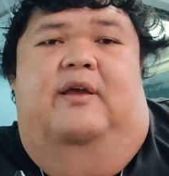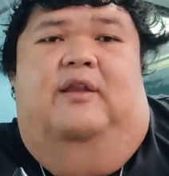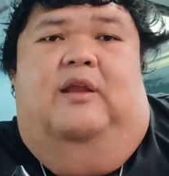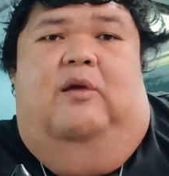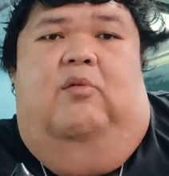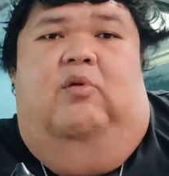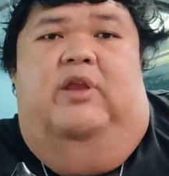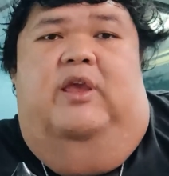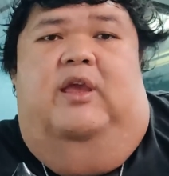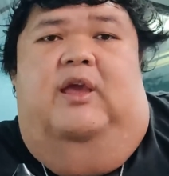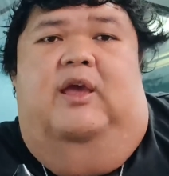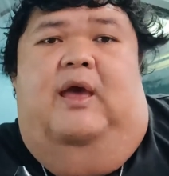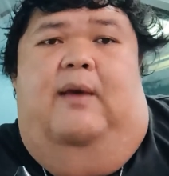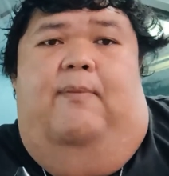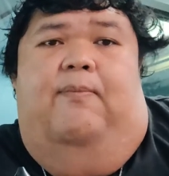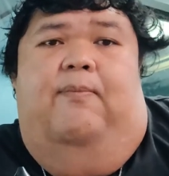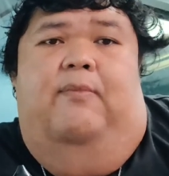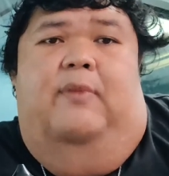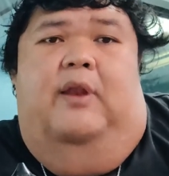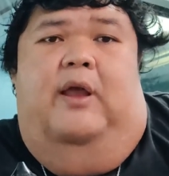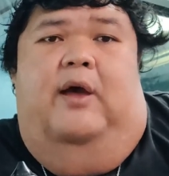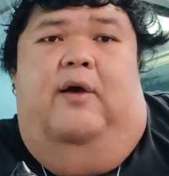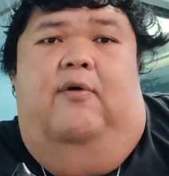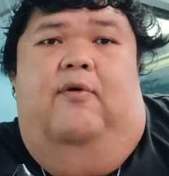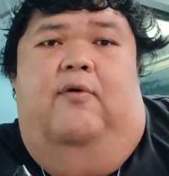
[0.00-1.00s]
ในวันนี้ครับ
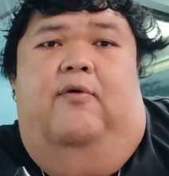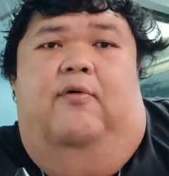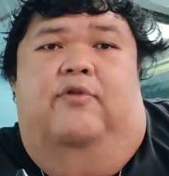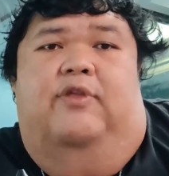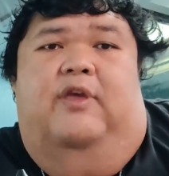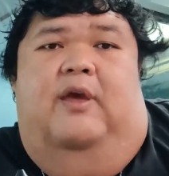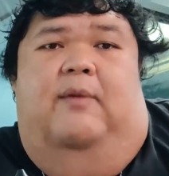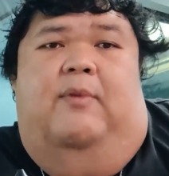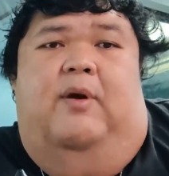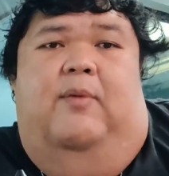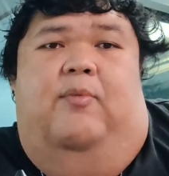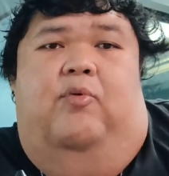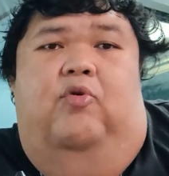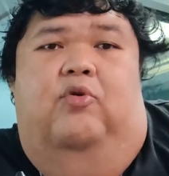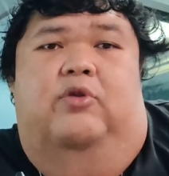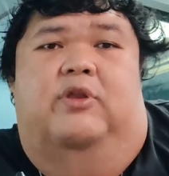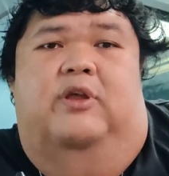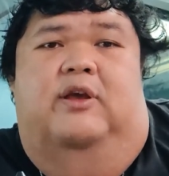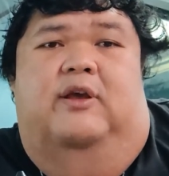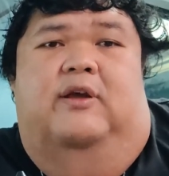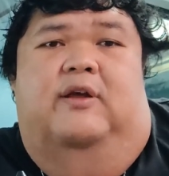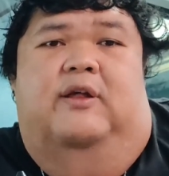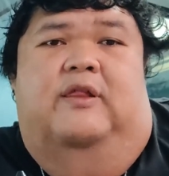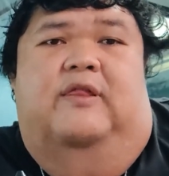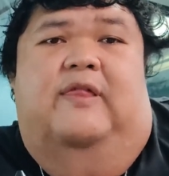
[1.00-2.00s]
เราจะมาพูด
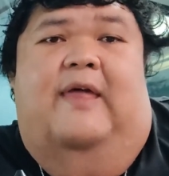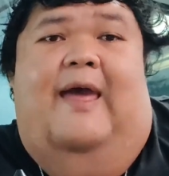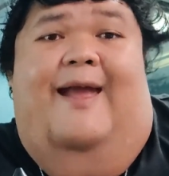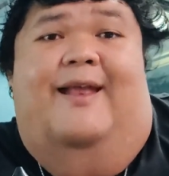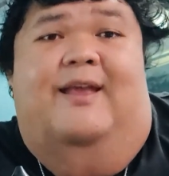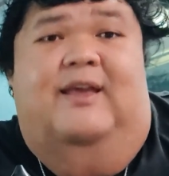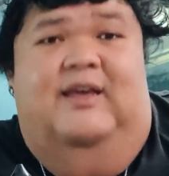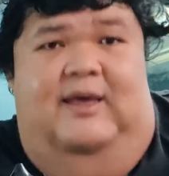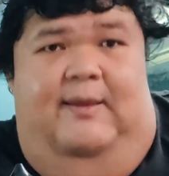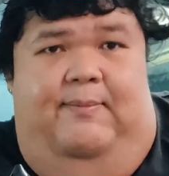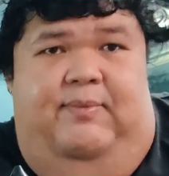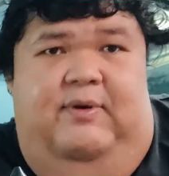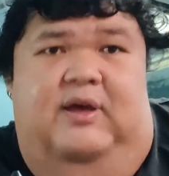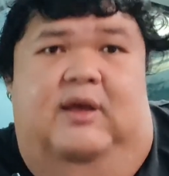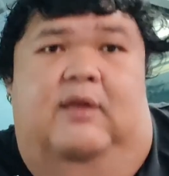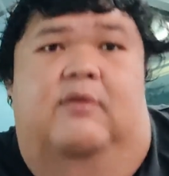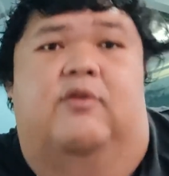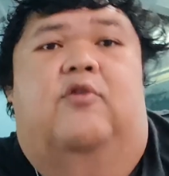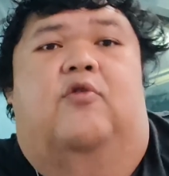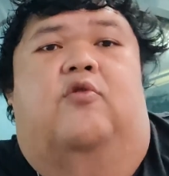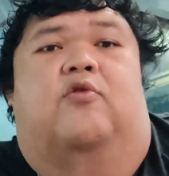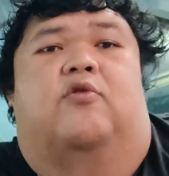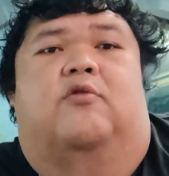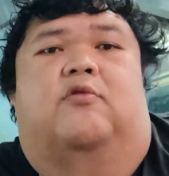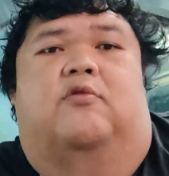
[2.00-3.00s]
ถึงสายเคลือบเครื่อง
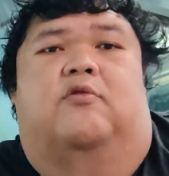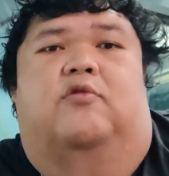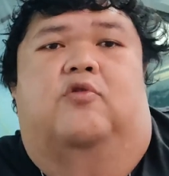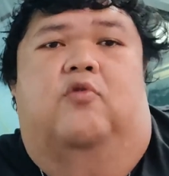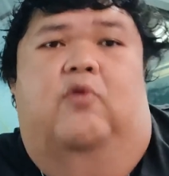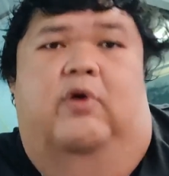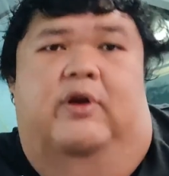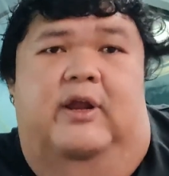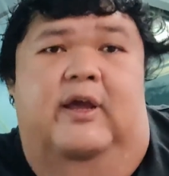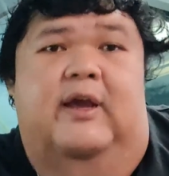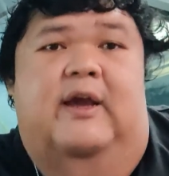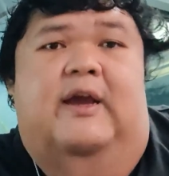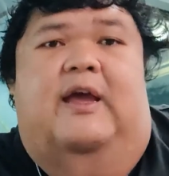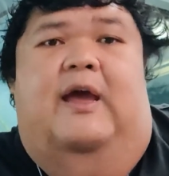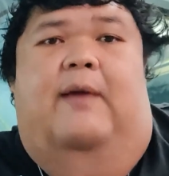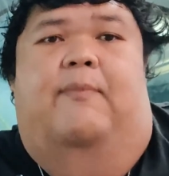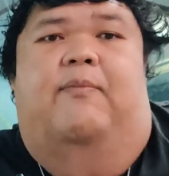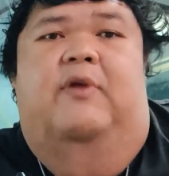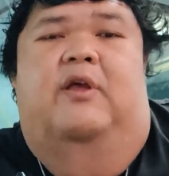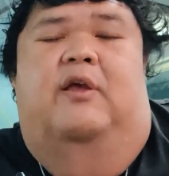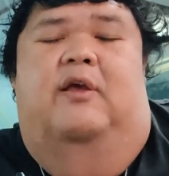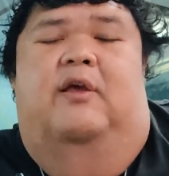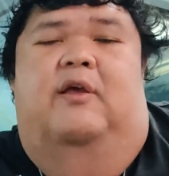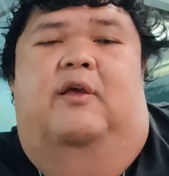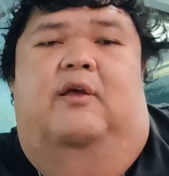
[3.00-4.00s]
ยนต์ตัวหนึ่งครับ
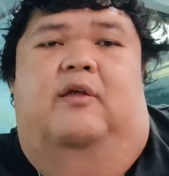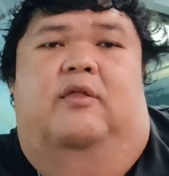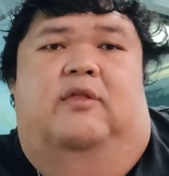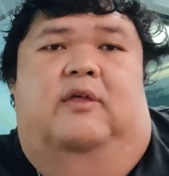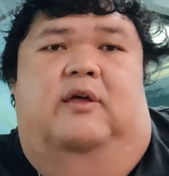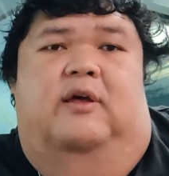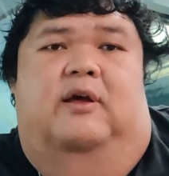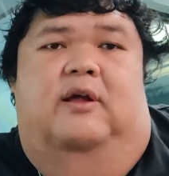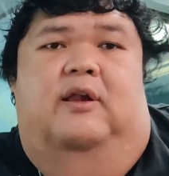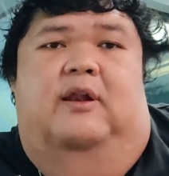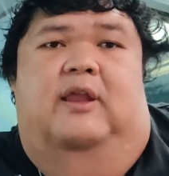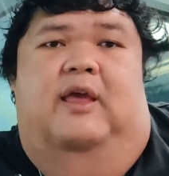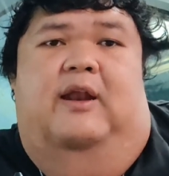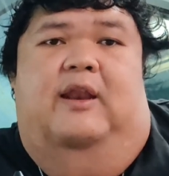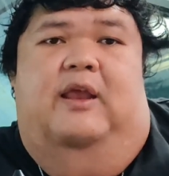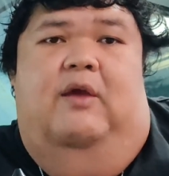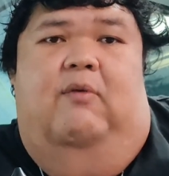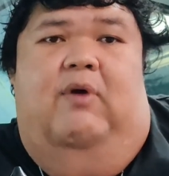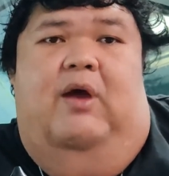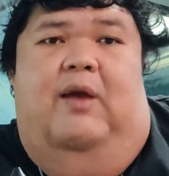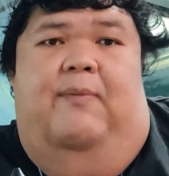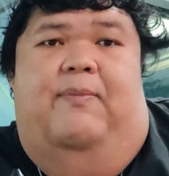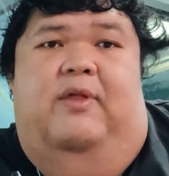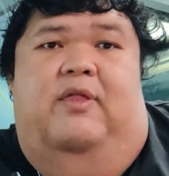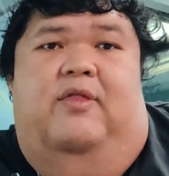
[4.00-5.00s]
ซึ่งเรียกได้
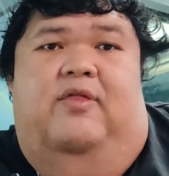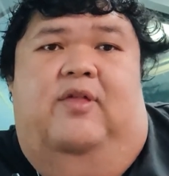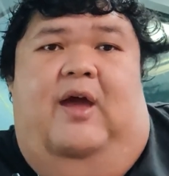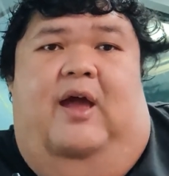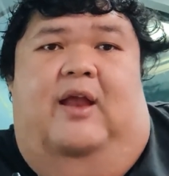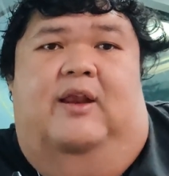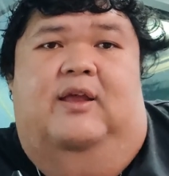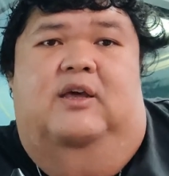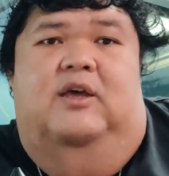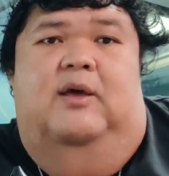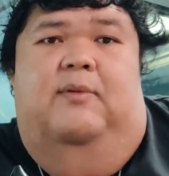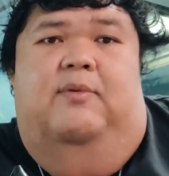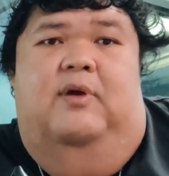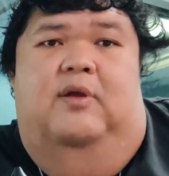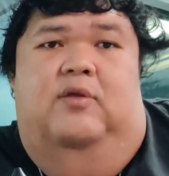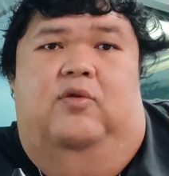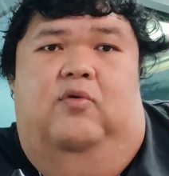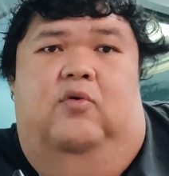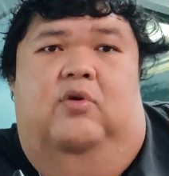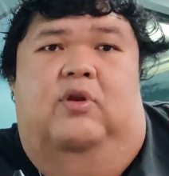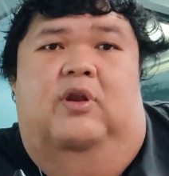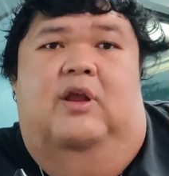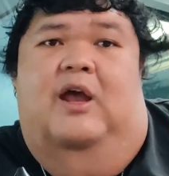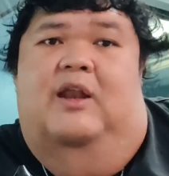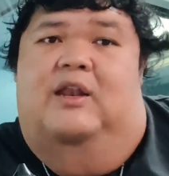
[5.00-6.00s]
ว่าเป็นสายเคลือบเครื่อง
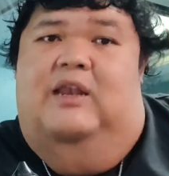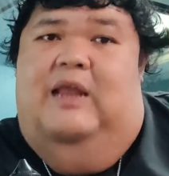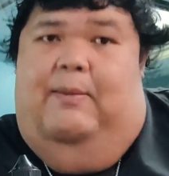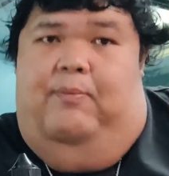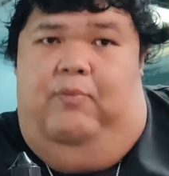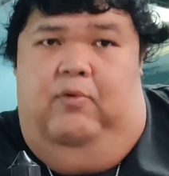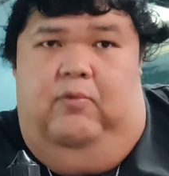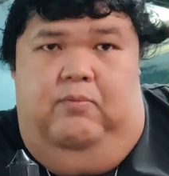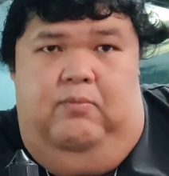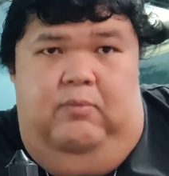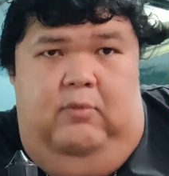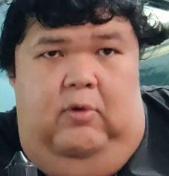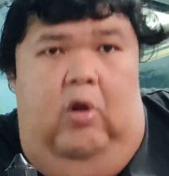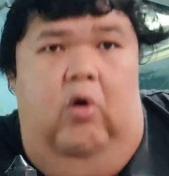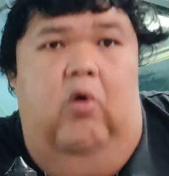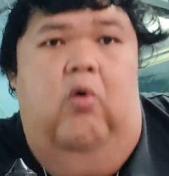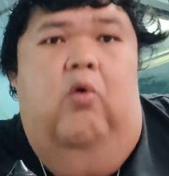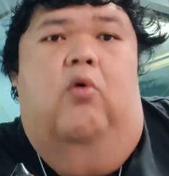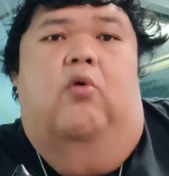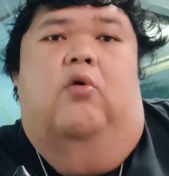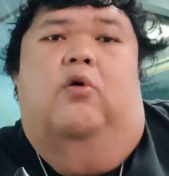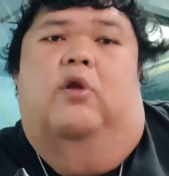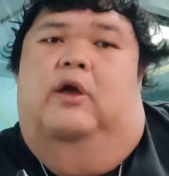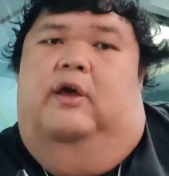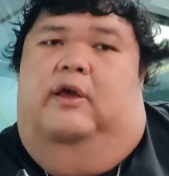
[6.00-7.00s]
ยนต์อันดับโล
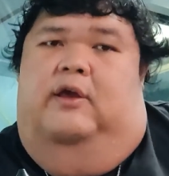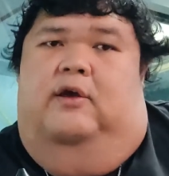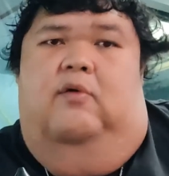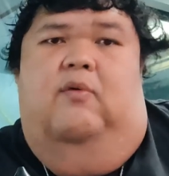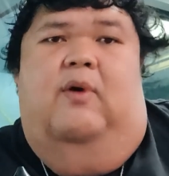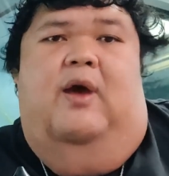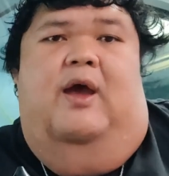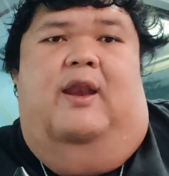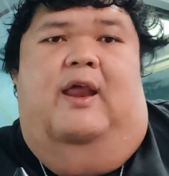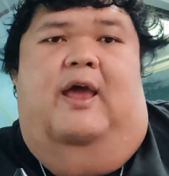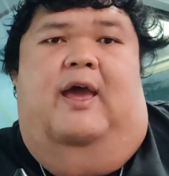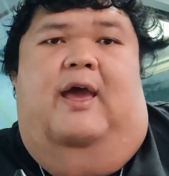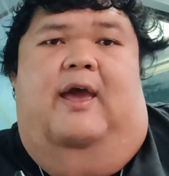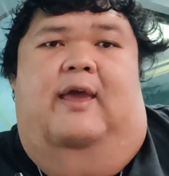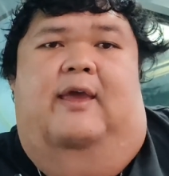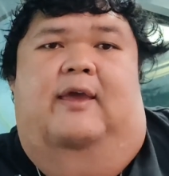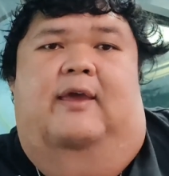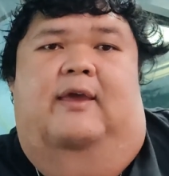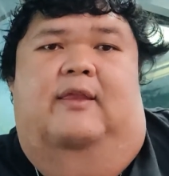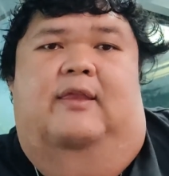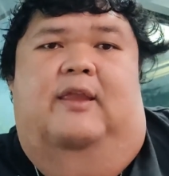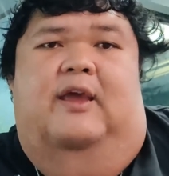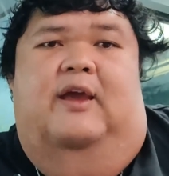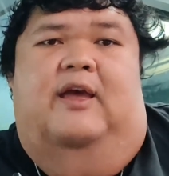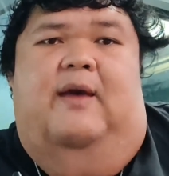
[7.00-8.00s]
กเลยก็ว่าได้
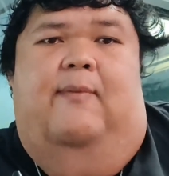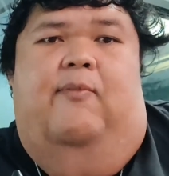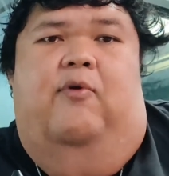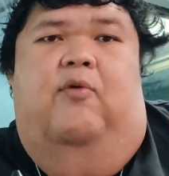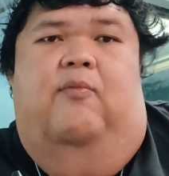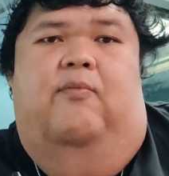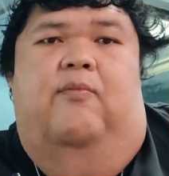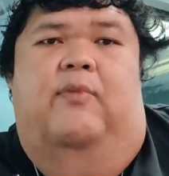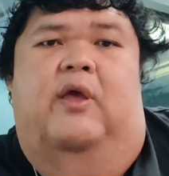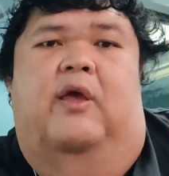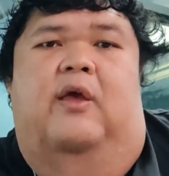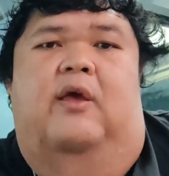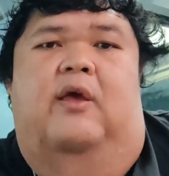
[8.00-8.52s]
นะครับผม